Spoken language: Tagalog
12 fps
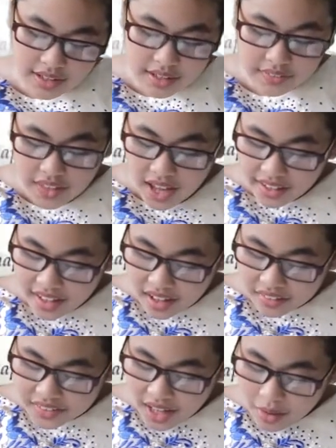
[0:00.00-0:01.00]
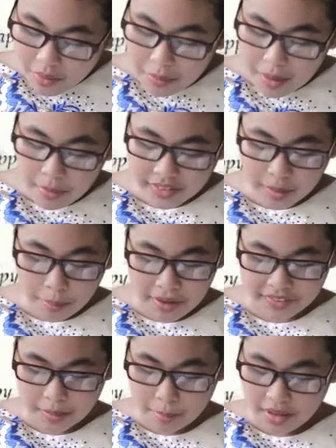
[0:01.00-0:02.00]
Tanging ang taong may matapat
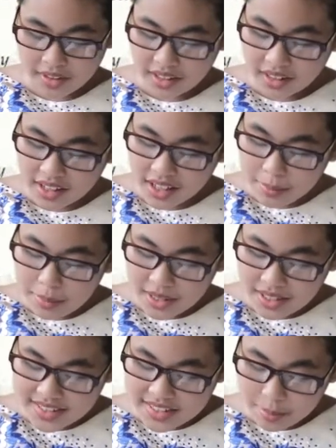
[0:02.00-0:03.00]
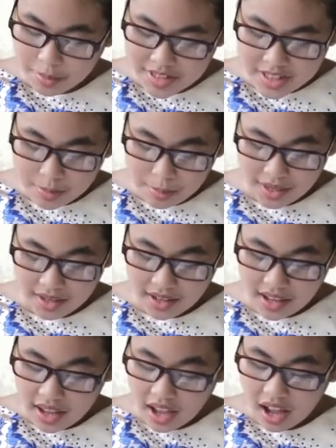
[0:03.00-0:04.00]
na pagkikikaibigan sa prinsipe
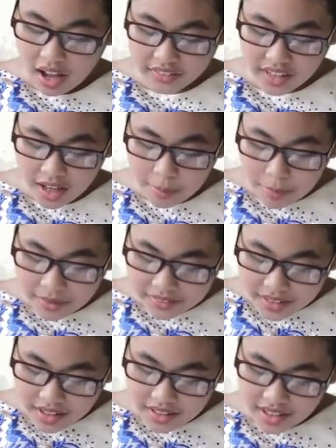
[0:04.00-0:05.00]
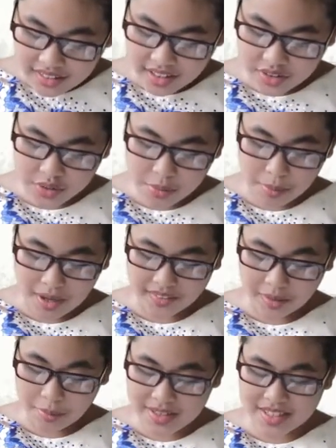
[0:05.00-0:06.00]
ang nakapagtanggal ng punta ng
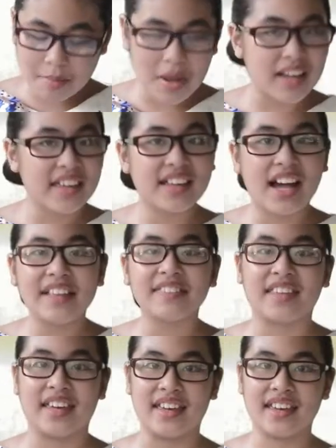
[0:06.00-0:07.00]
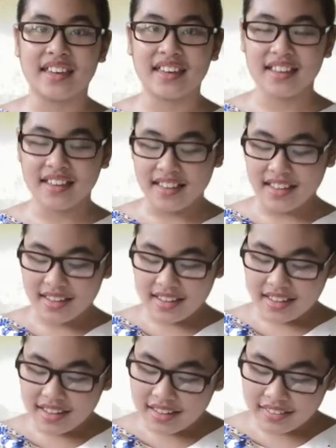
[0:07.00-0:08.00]
masamang higante.
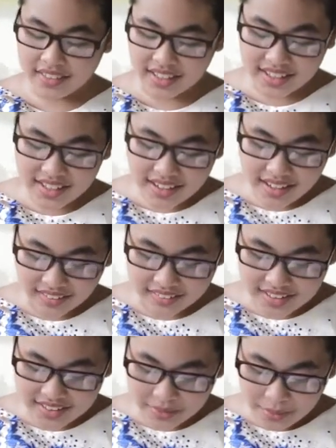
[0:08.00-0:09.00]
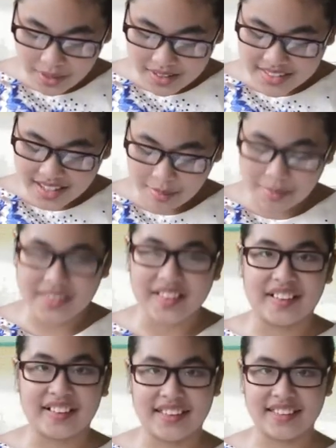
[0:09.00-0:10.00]
Naiiyak ng tuwang sabi ng
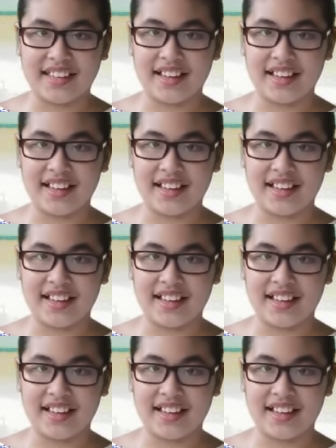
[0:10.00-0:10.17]
Reyna.